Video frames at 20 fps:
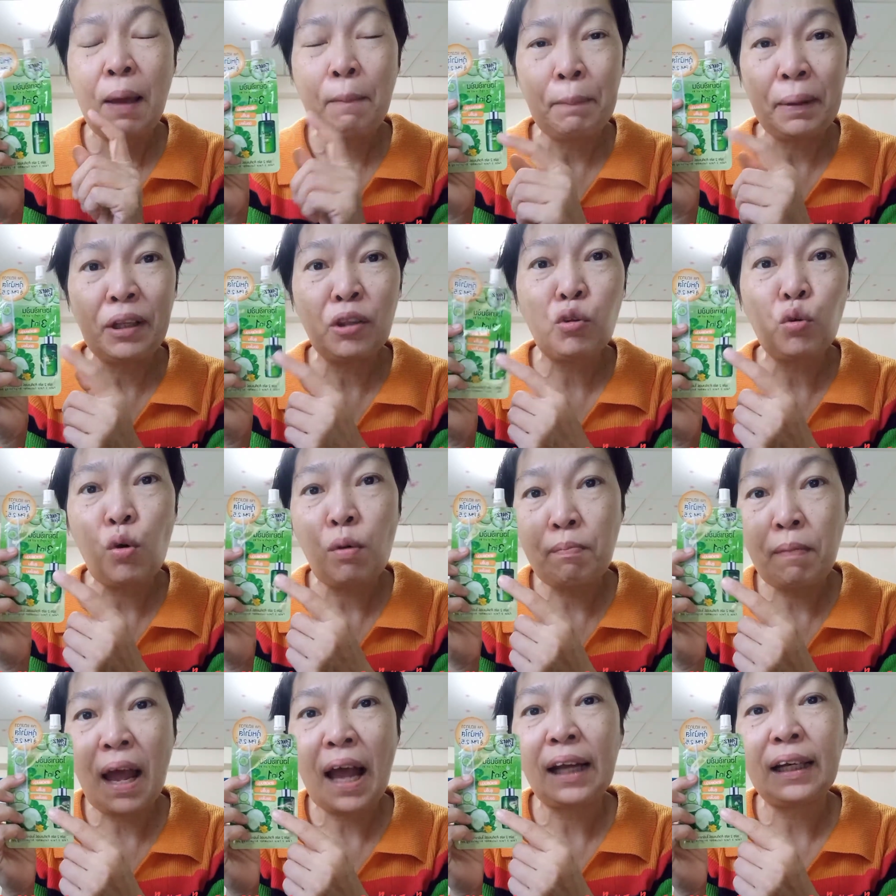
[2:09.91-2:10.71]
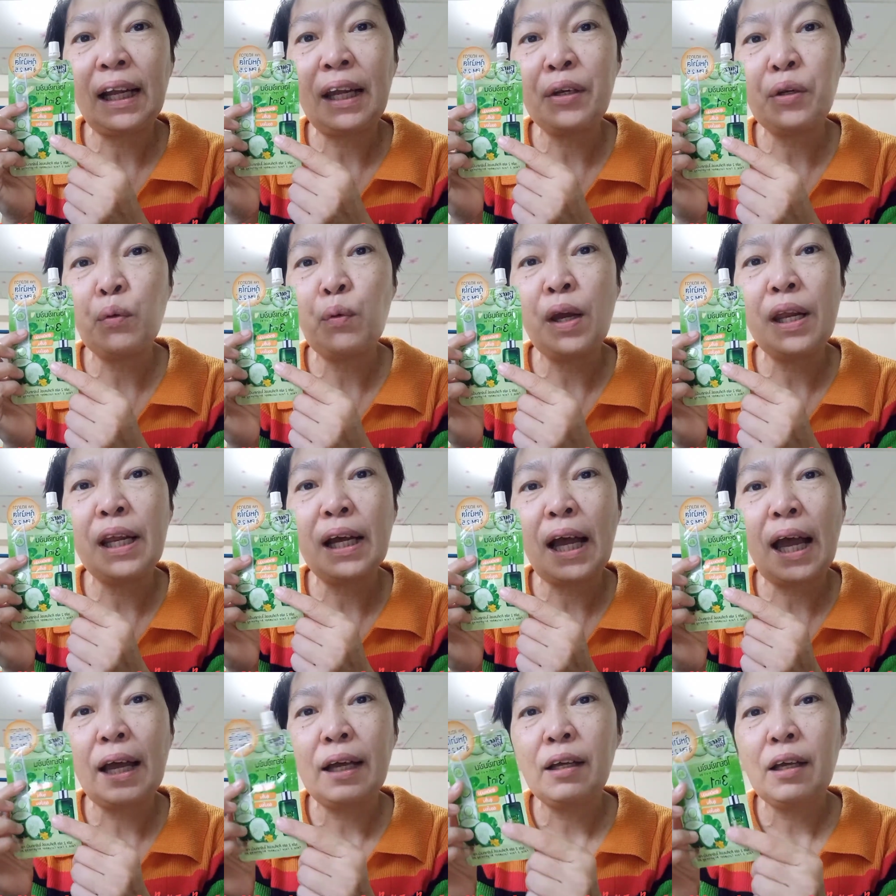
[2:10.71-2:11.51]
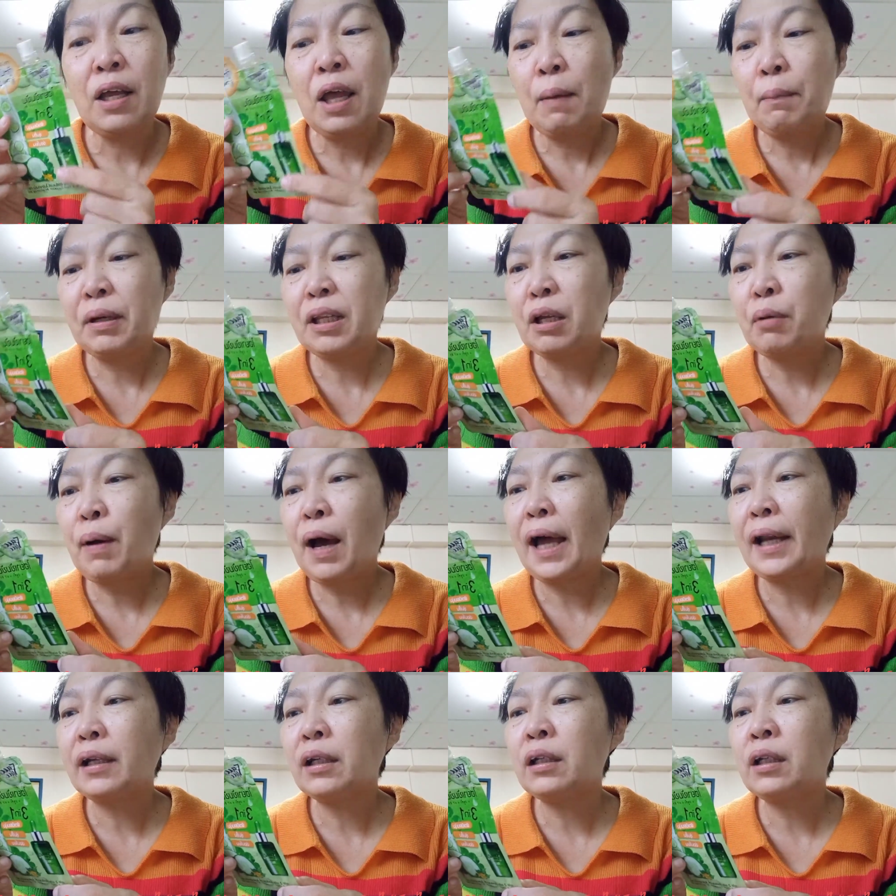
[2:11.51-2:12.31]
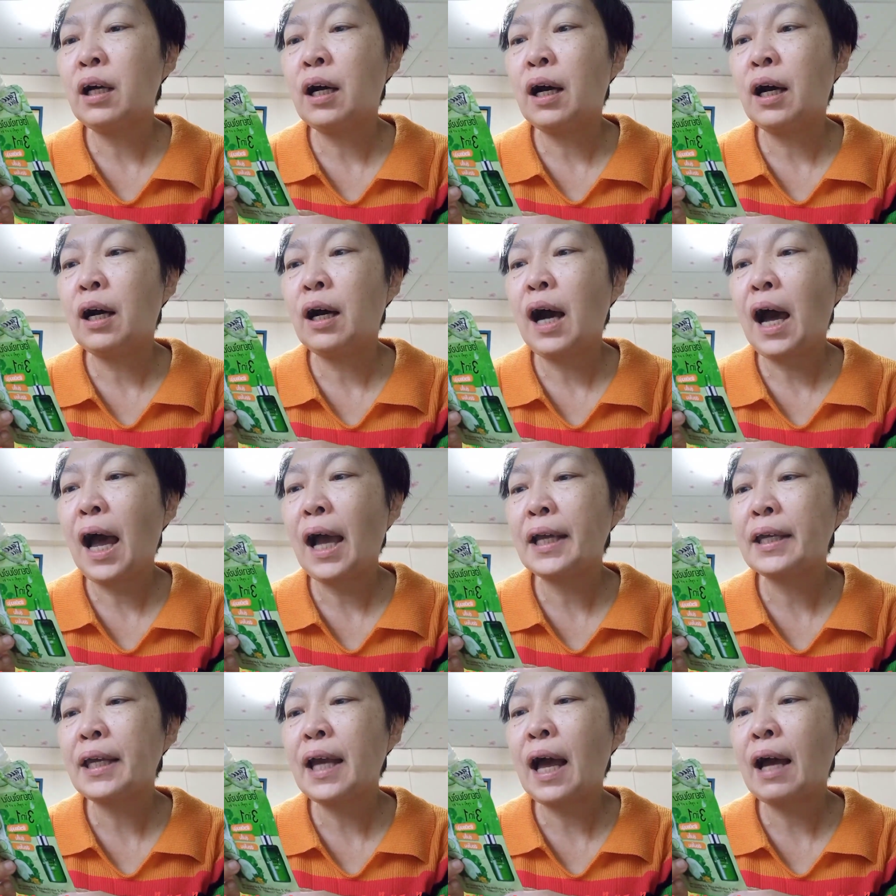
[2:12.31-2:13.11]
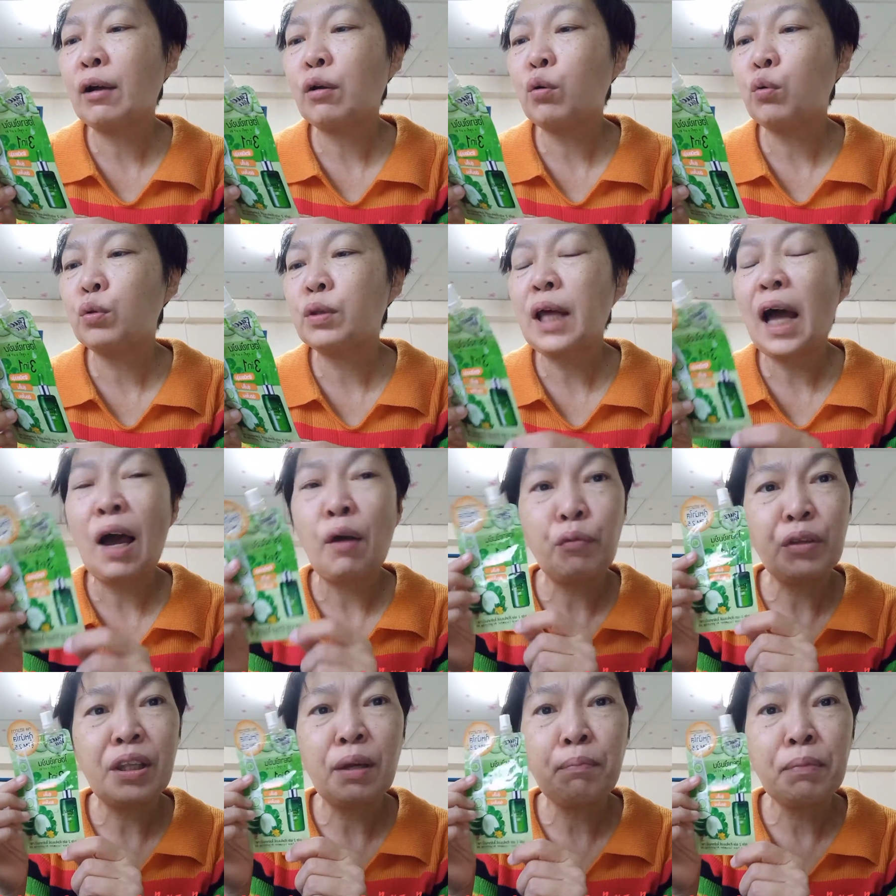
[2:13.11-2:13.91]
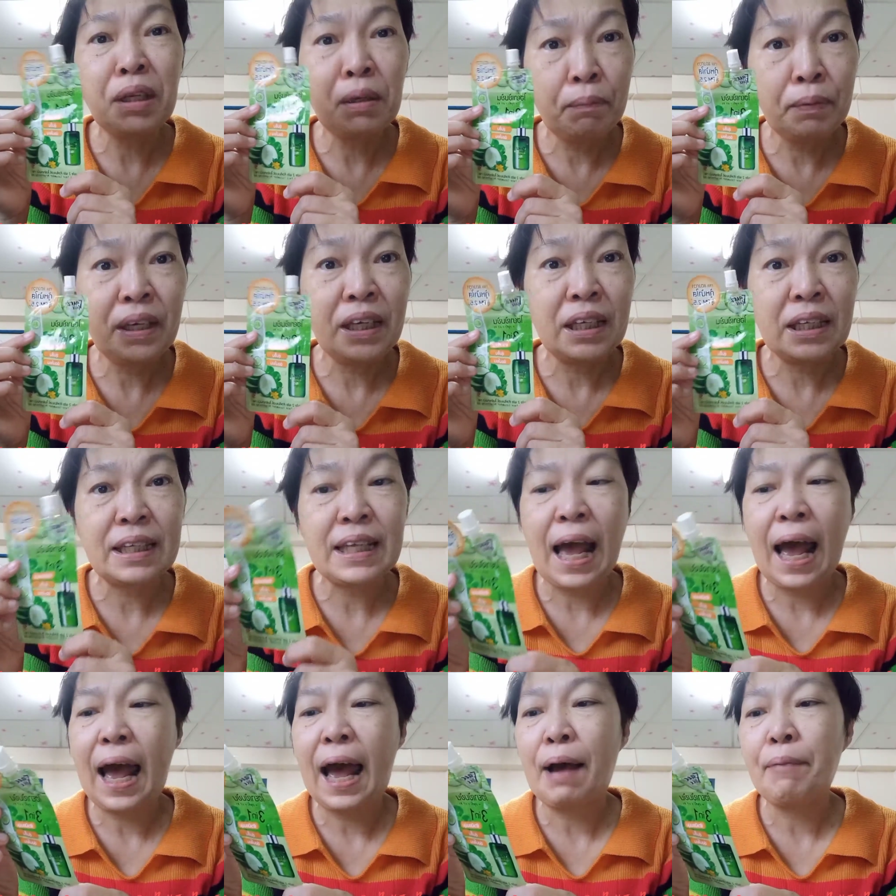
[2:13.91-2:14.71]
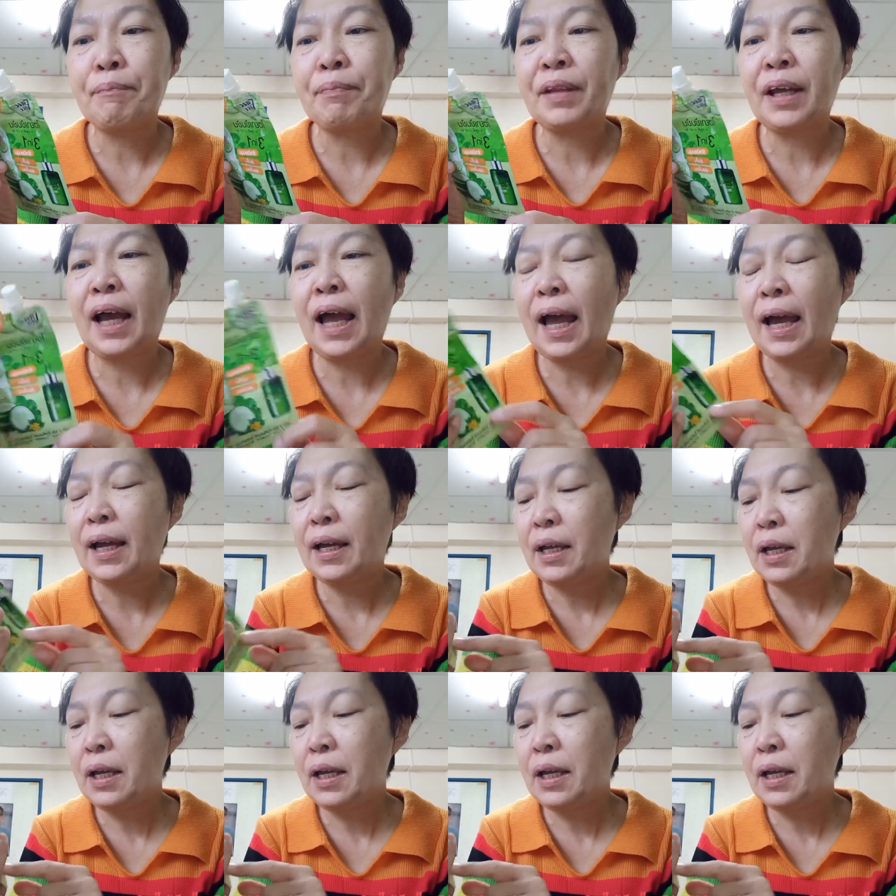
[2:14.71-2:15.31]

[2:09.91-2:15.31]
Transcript: เป็นตัวมาร์กได้ด้วยนะคะผลิตภัณฑ์ไฮยากรูต้าวิตามิน B3 นะคะ